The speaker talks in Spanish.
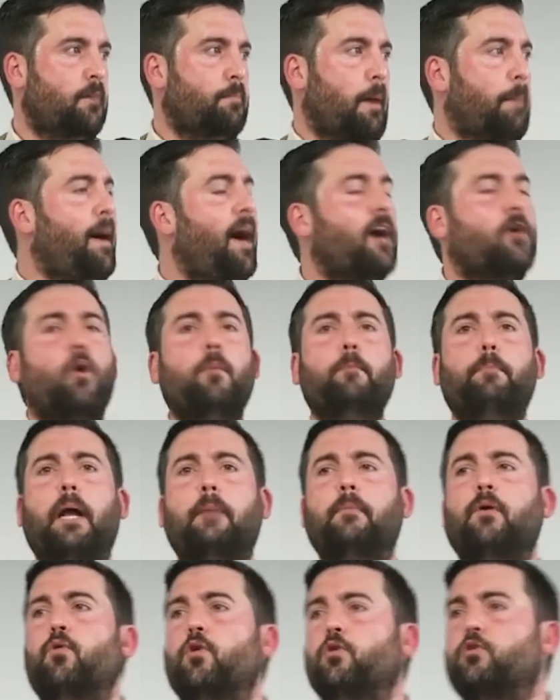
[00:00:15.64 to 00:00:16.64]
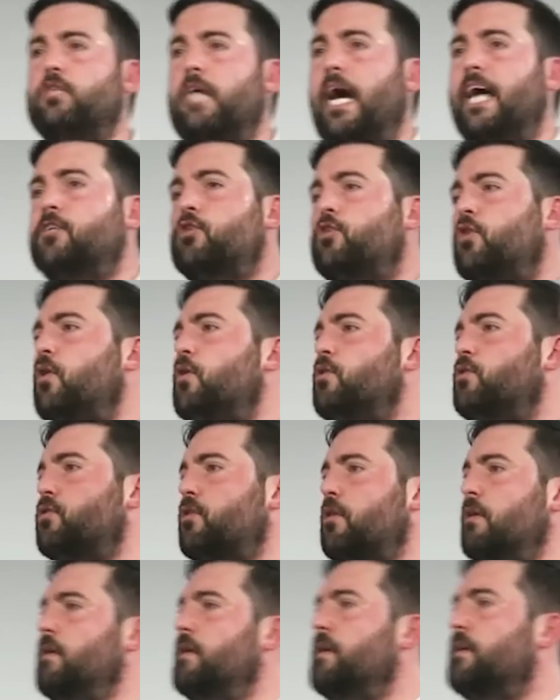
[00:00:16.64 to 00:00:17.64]
Mamá, cómprame unos
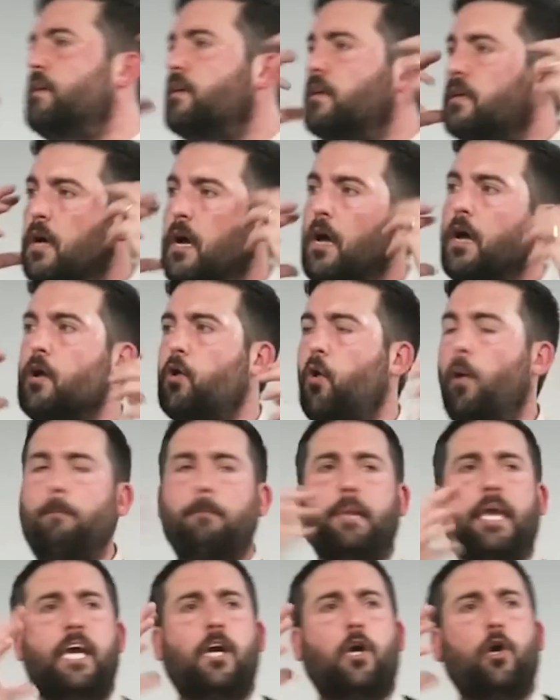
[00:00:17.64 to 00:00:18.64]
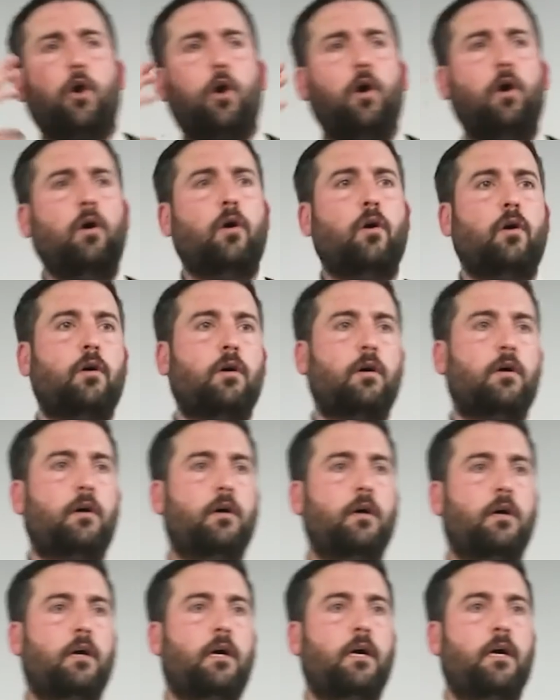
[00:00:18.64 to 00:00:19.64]
cascos con micro
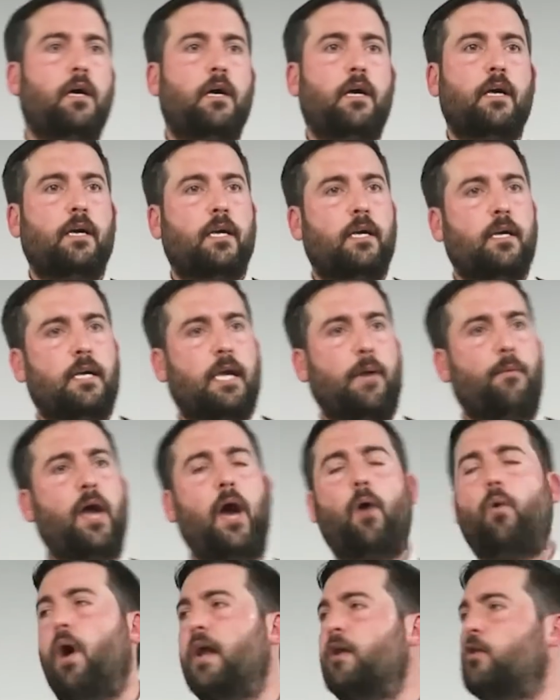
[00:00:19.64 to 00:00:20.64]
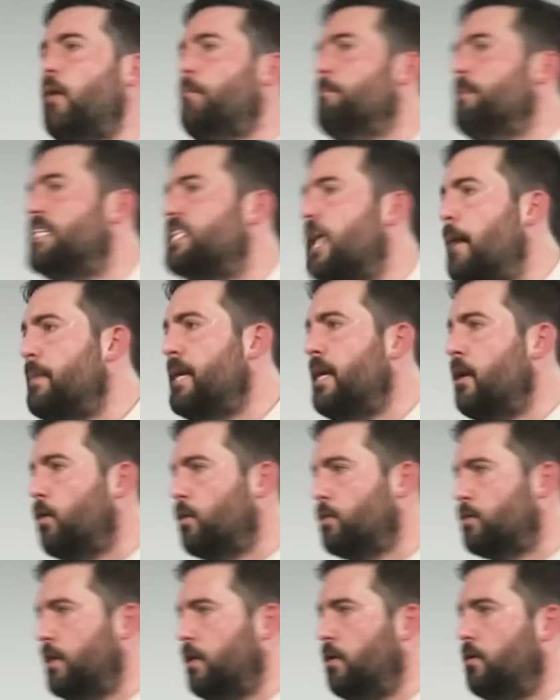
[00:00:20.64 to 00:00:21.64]
que voy a jugar con mis
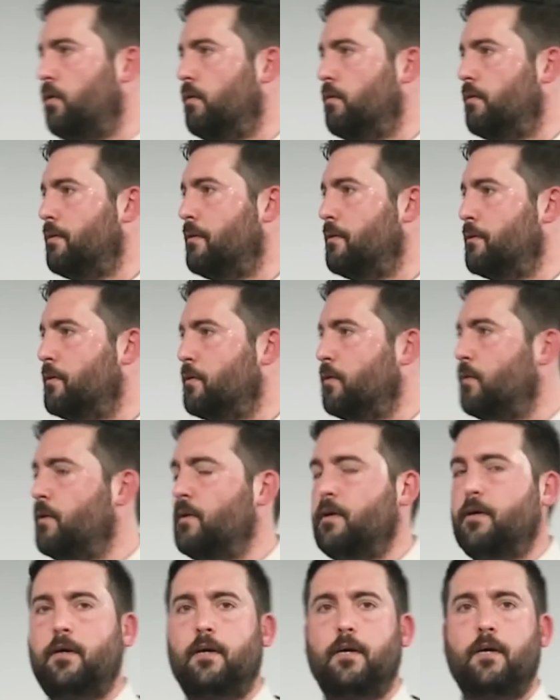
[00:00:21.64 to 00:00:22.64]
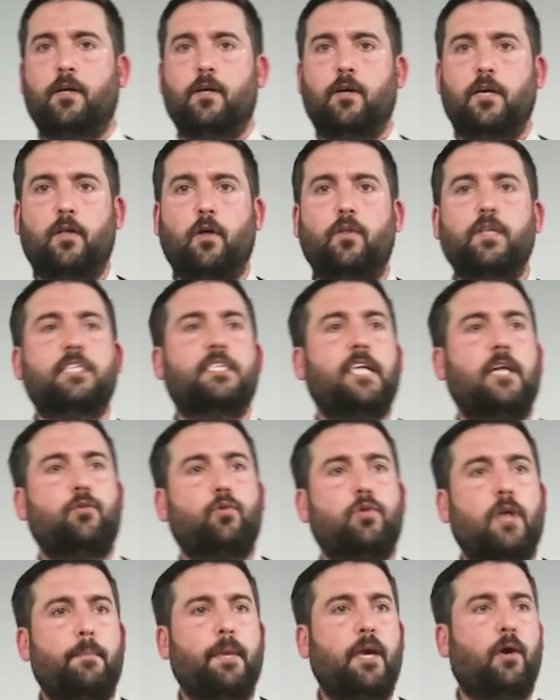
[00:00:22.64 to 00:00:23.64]
amigos. ¿Y, ¿y dónde están
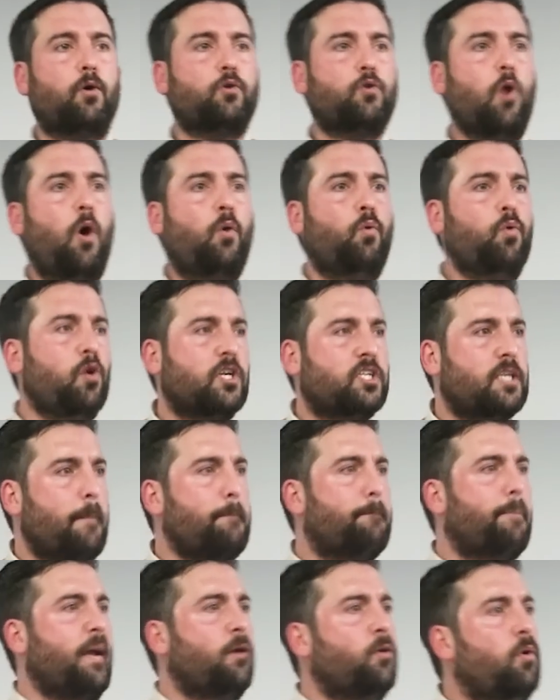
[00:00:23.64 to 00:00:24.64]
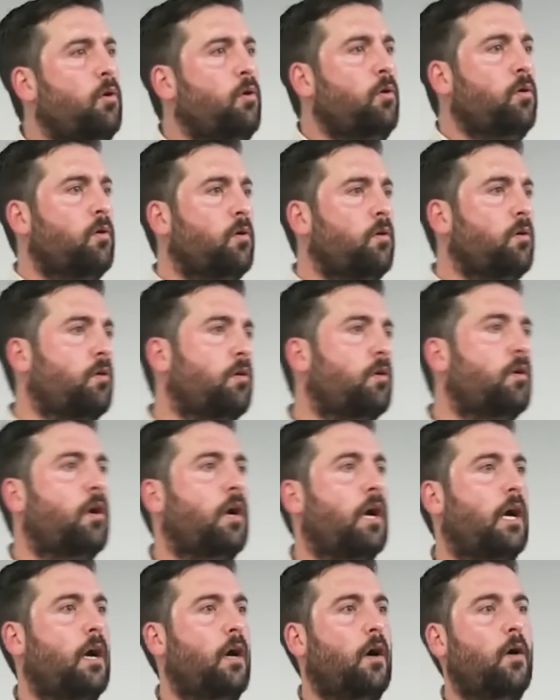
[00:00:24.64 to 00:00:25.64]
tus amigos? No, uno está en Perú,
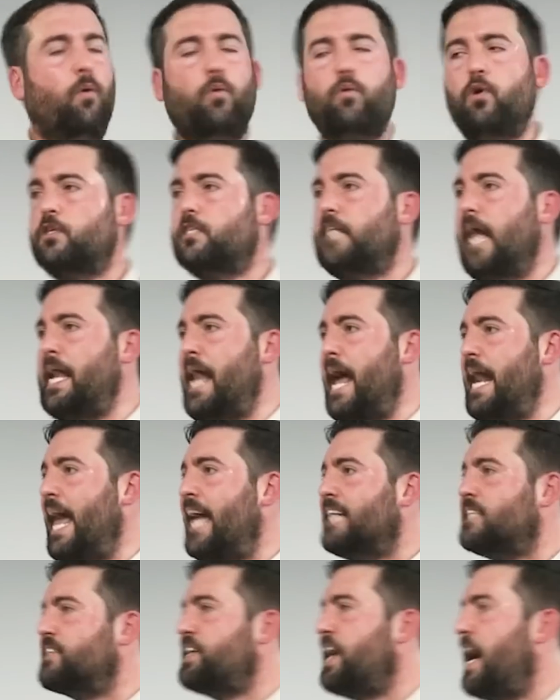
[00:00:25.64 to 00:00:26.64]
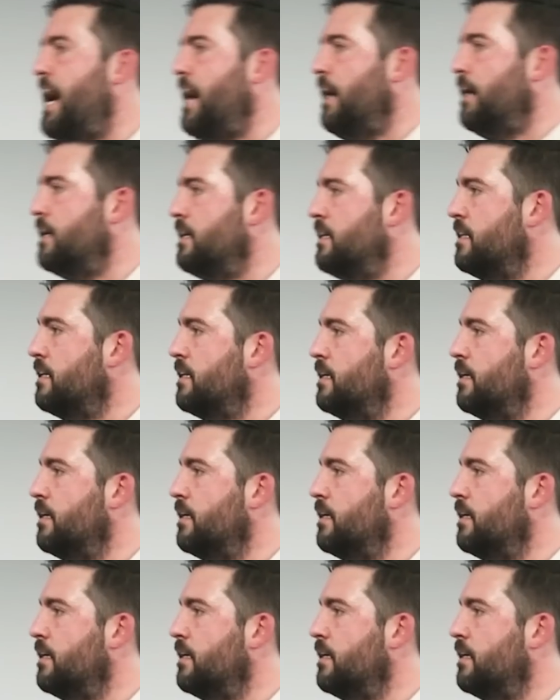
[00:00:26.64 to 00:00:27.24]
uno está en Alaska,